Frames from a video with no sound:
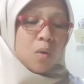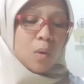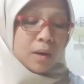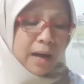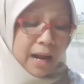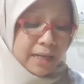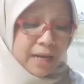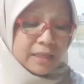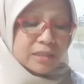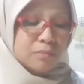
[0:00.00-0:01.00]
orang yang
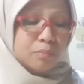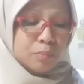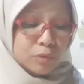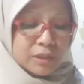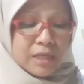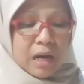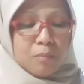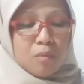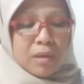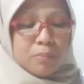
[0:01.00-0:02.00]
dijemput di dalam
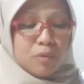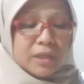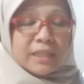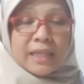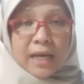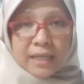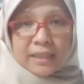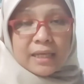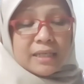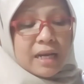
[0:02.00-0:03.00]
mobil pun kita kan
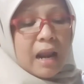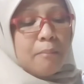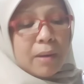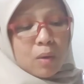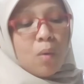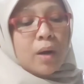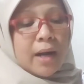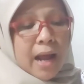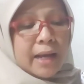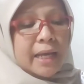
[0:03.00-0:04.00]
tadi delapan
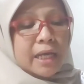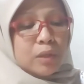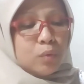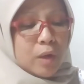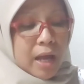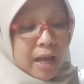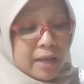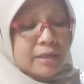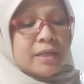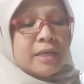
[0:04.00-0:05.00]
orang kayak gitu kan